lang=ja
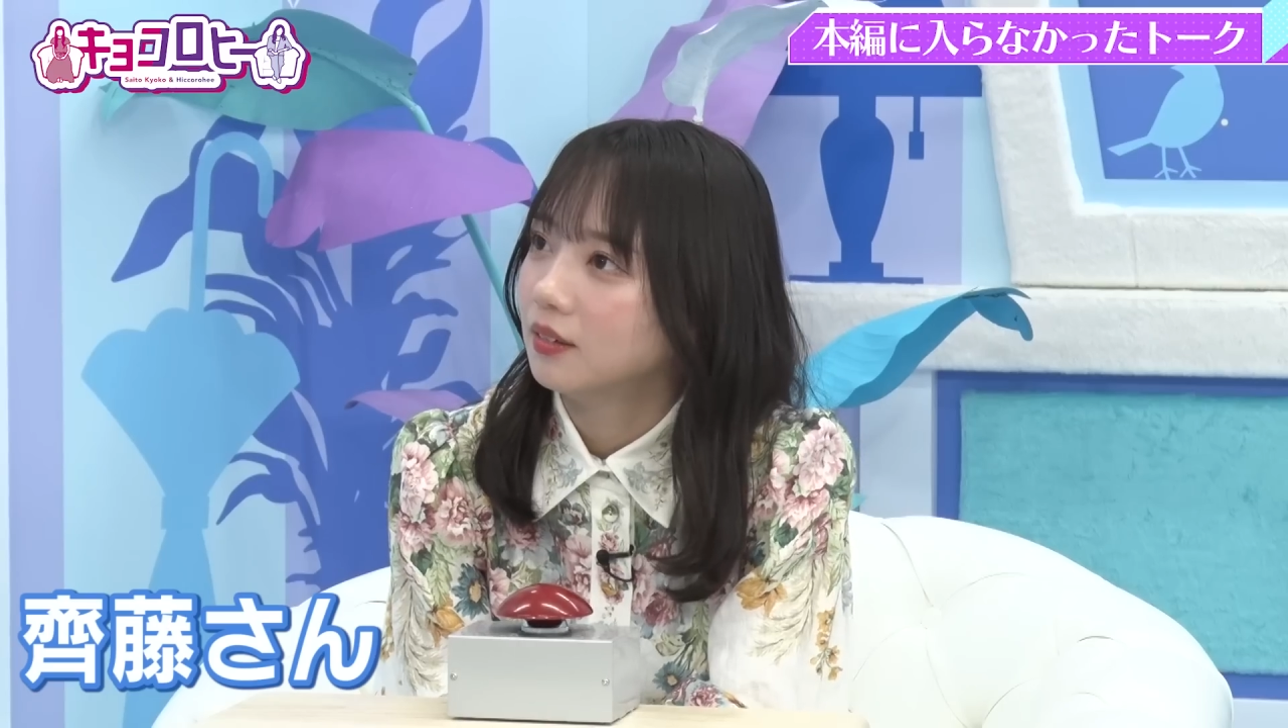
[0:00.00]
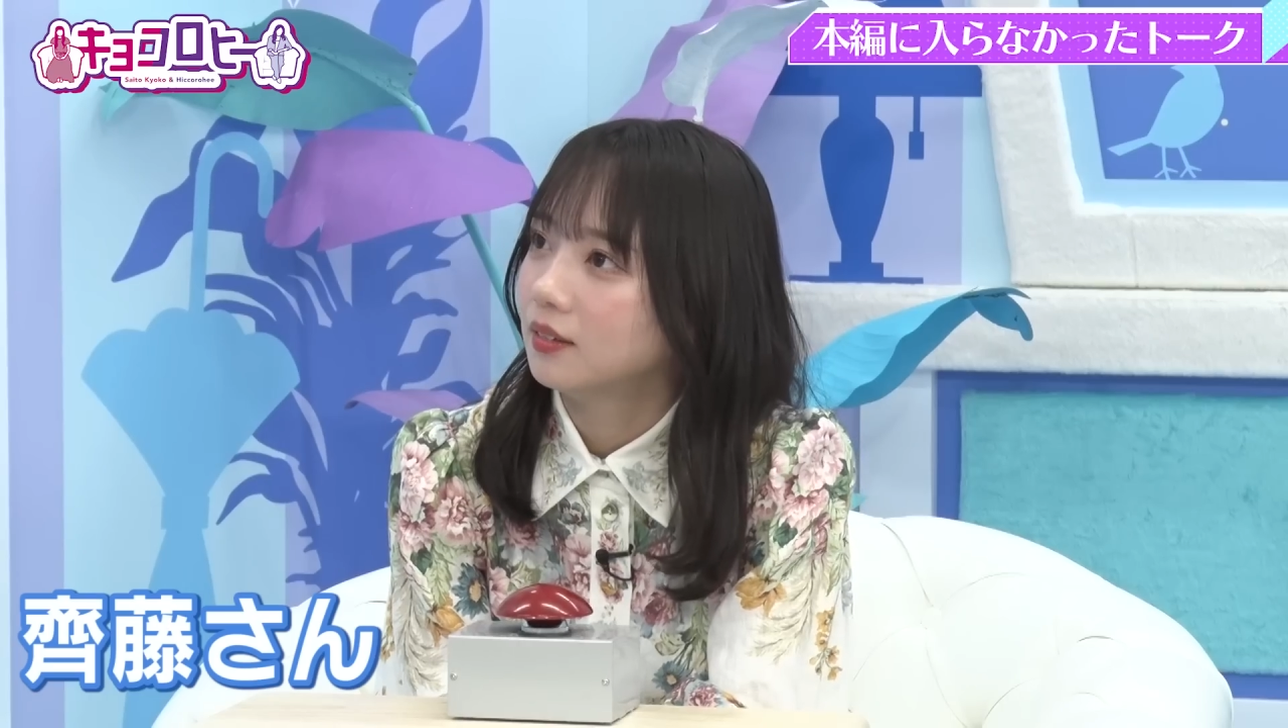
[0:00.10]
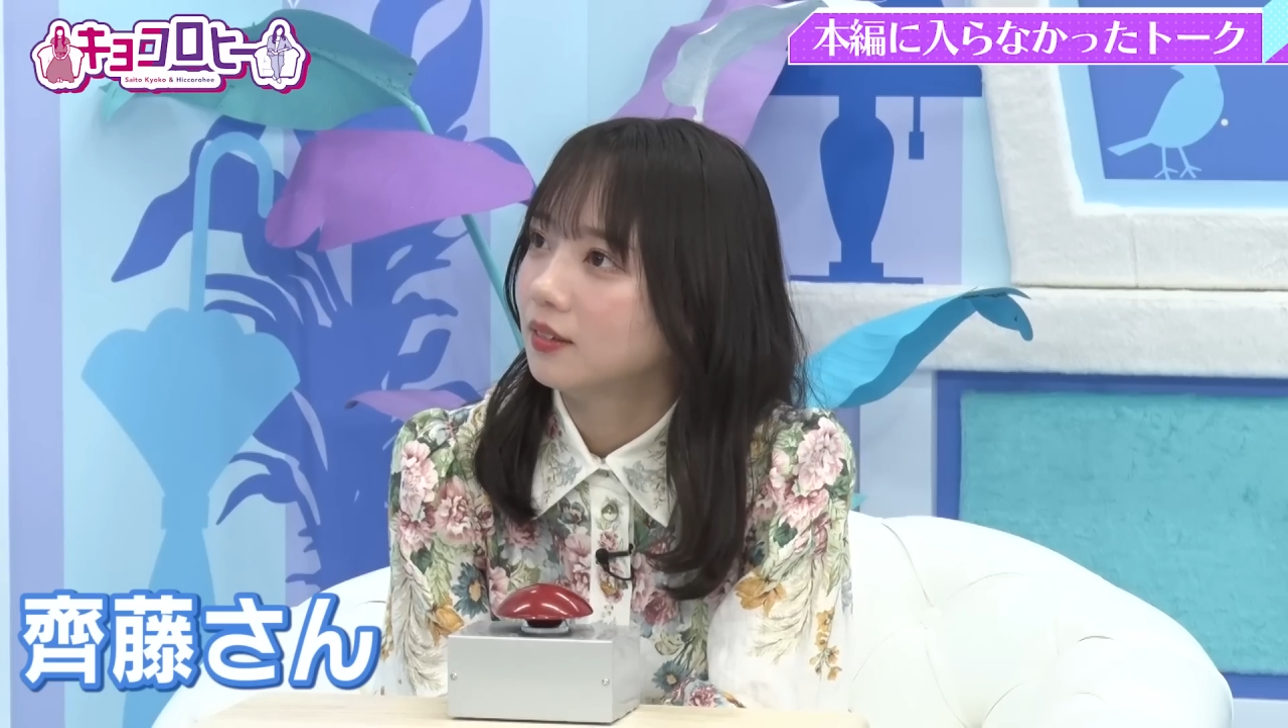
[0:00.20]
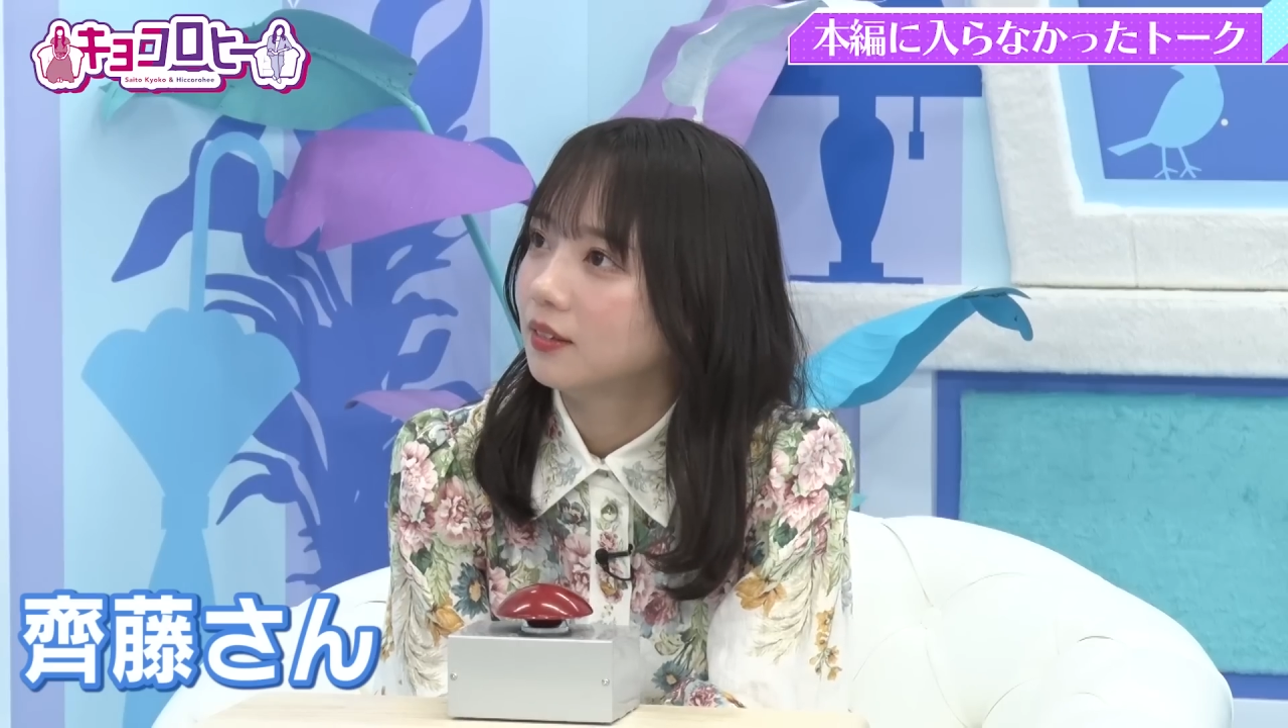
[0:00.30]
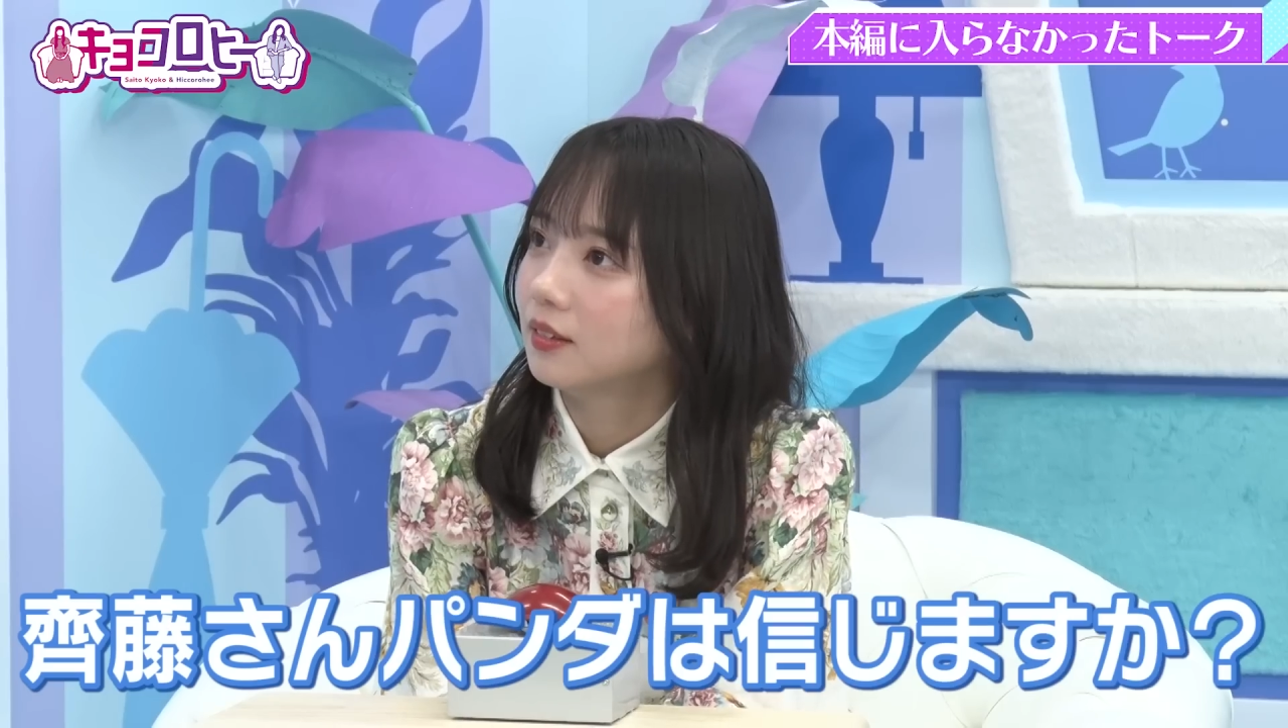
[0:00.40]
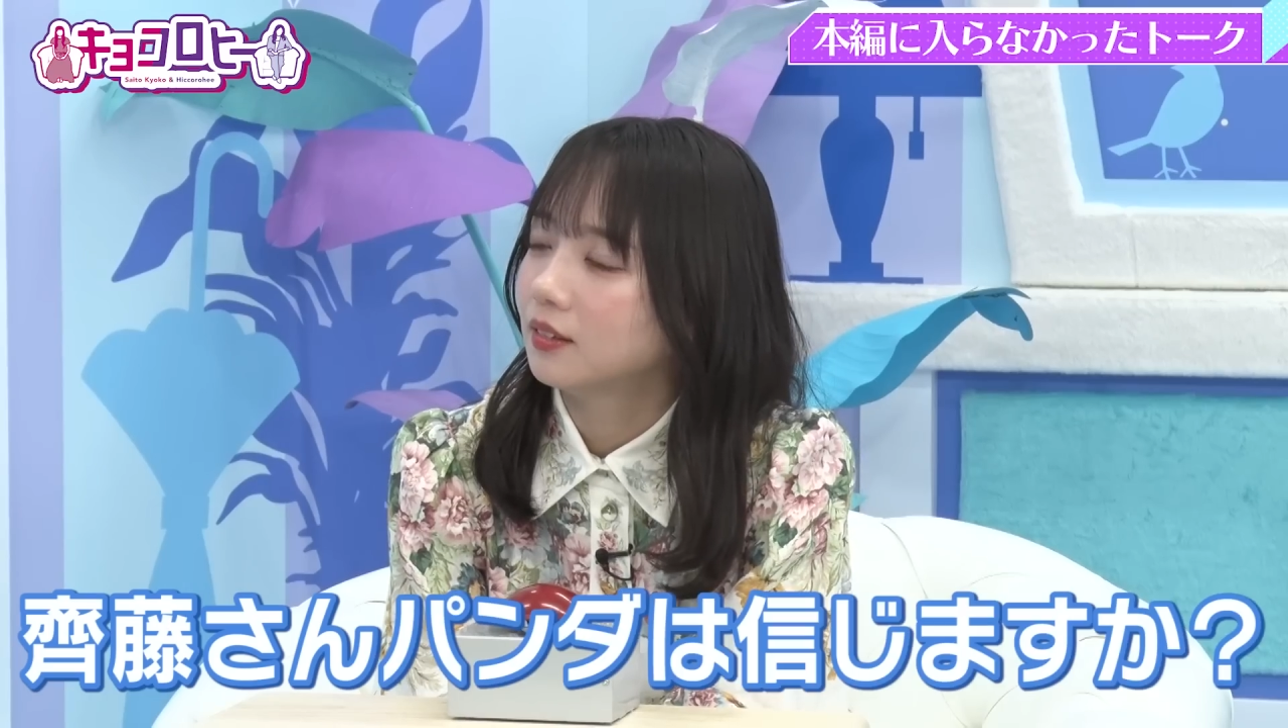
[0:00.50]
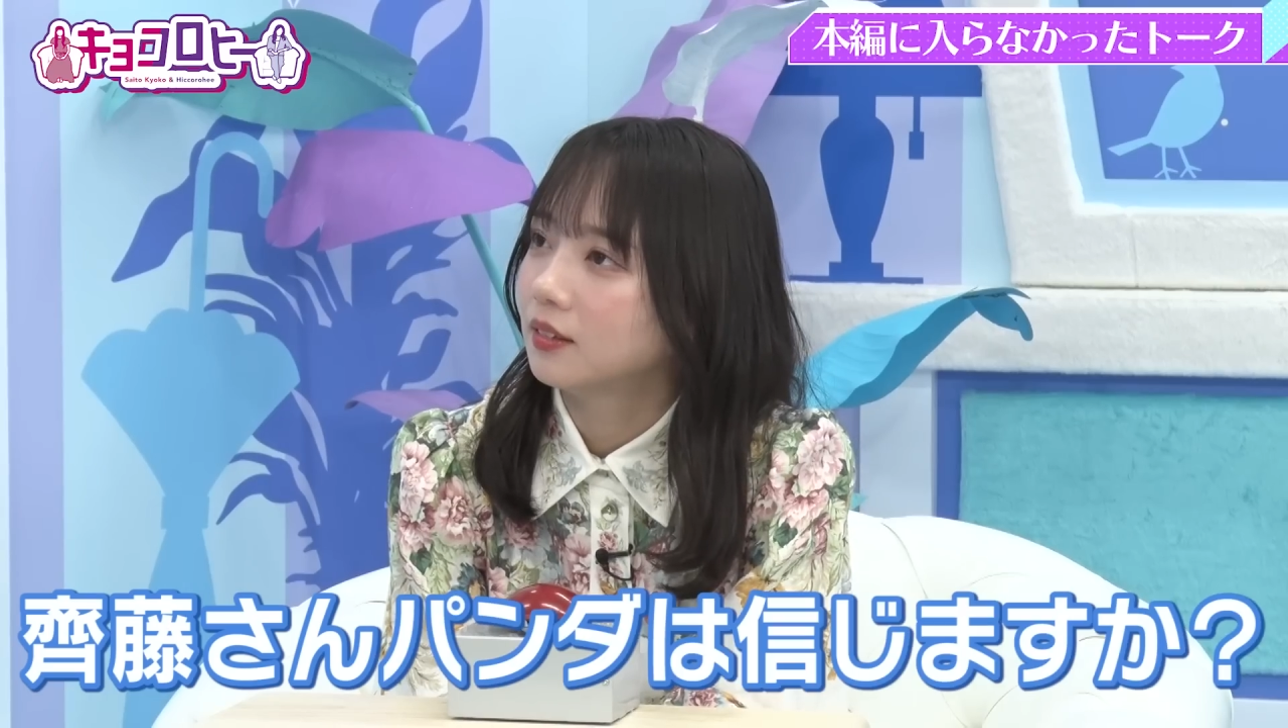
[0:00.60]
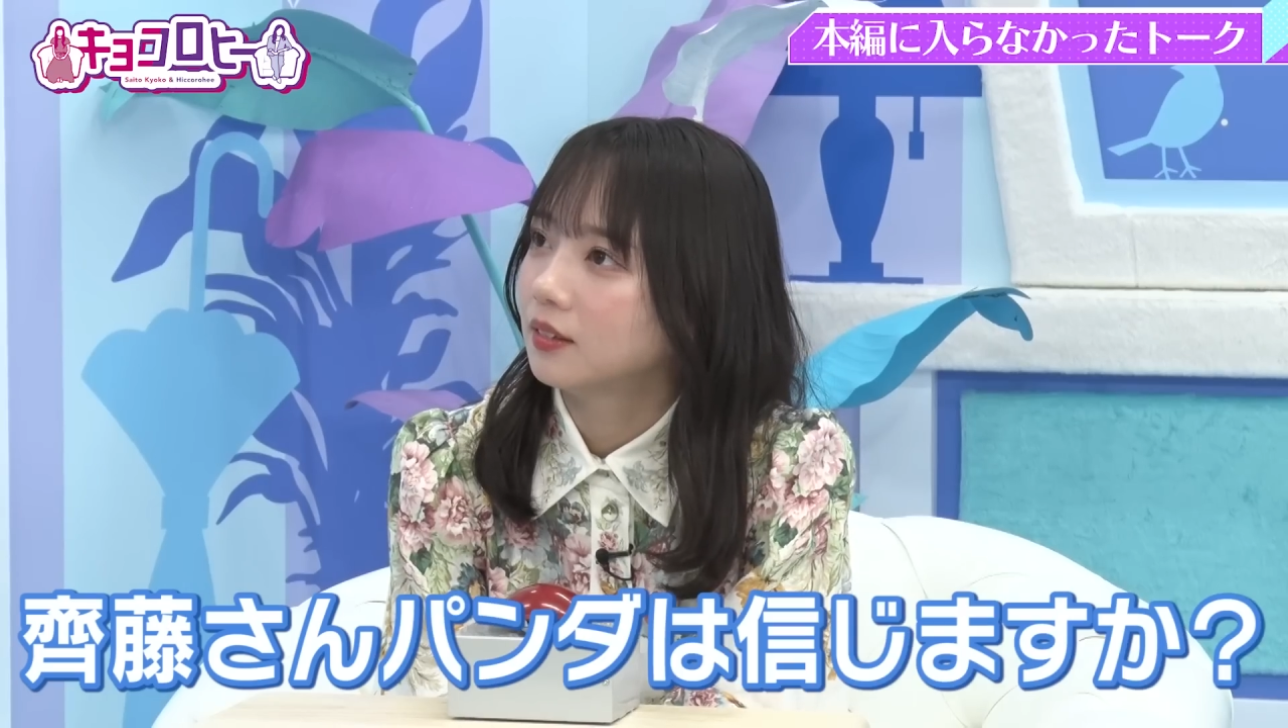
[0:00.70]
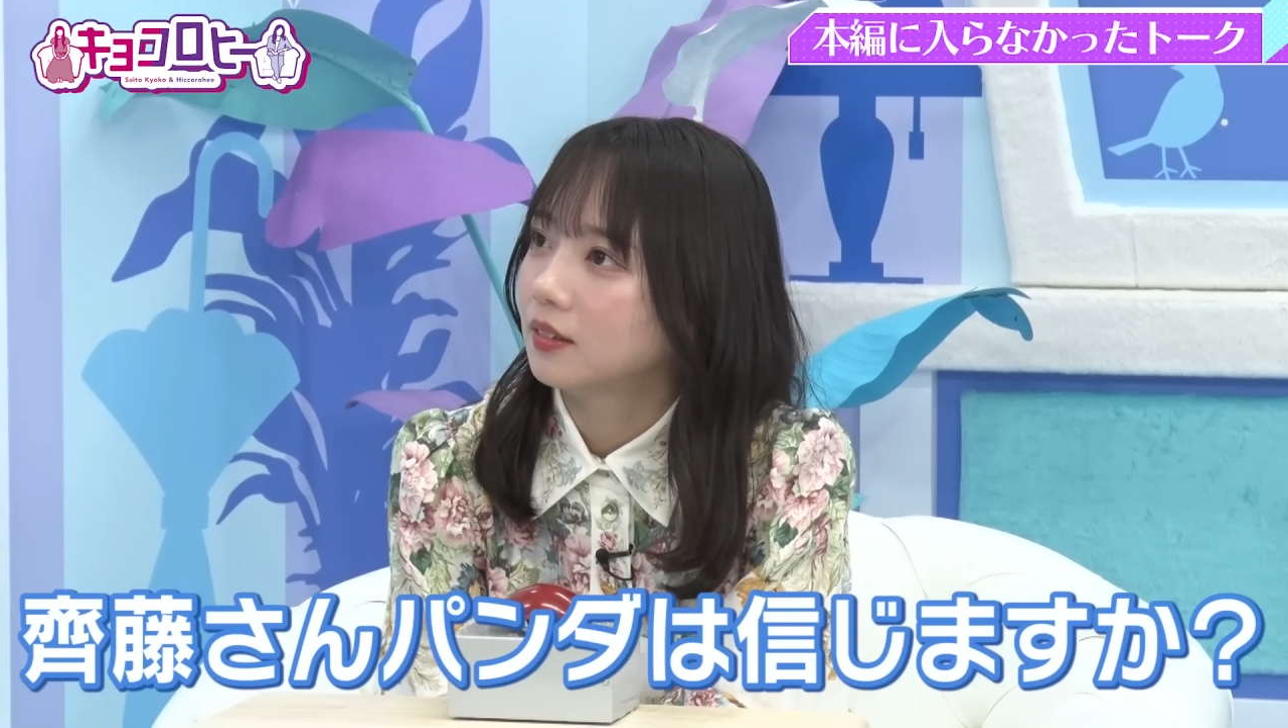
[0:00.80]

パンパンダ